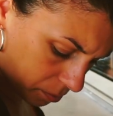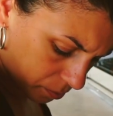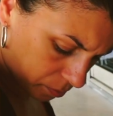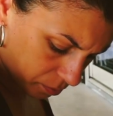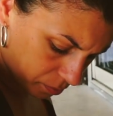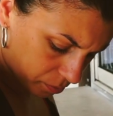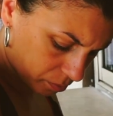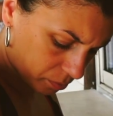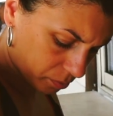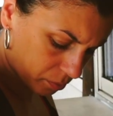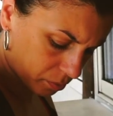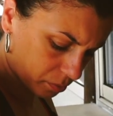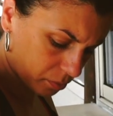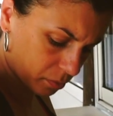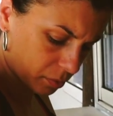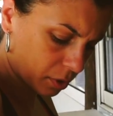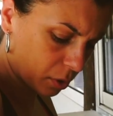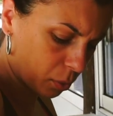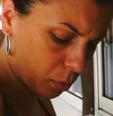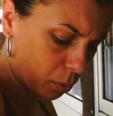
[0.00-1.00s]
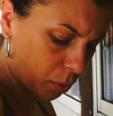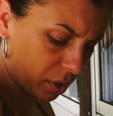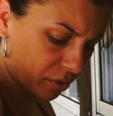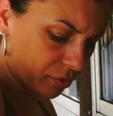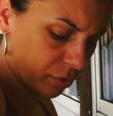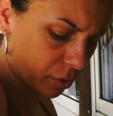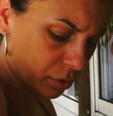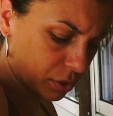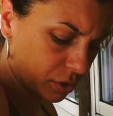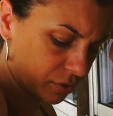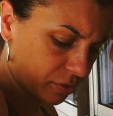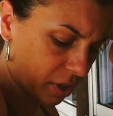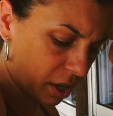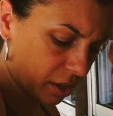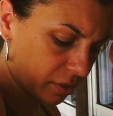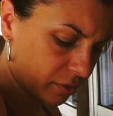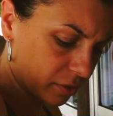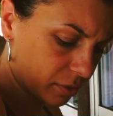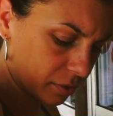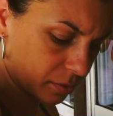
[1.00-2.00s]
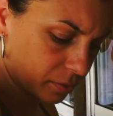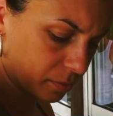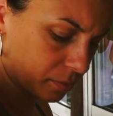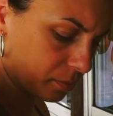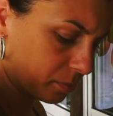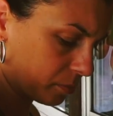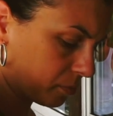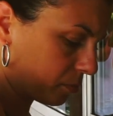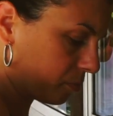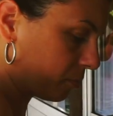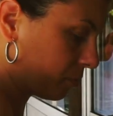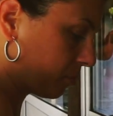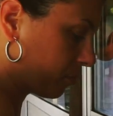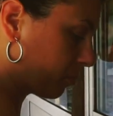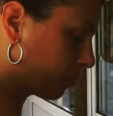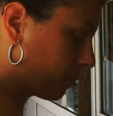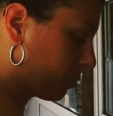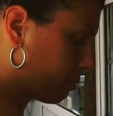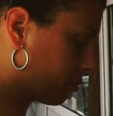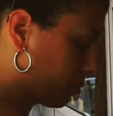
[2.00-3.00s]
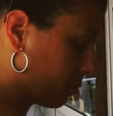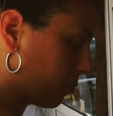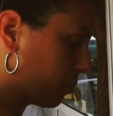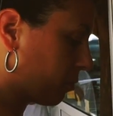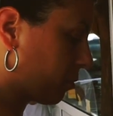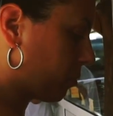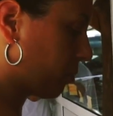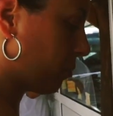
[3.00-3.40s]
Quanto hai speso questi? 10 euro, si vola.